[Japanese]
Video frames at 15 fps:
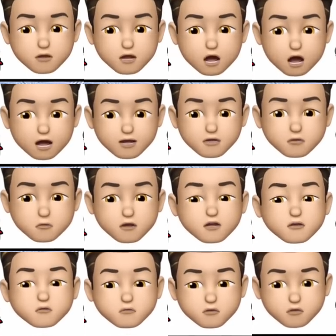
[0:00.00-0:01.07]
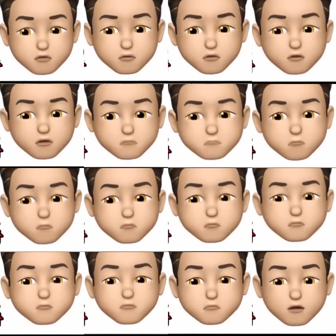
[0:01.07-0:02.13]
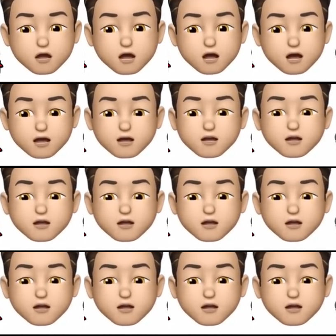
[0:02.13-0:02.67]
はい。これがひとつ。で、もうひとつは、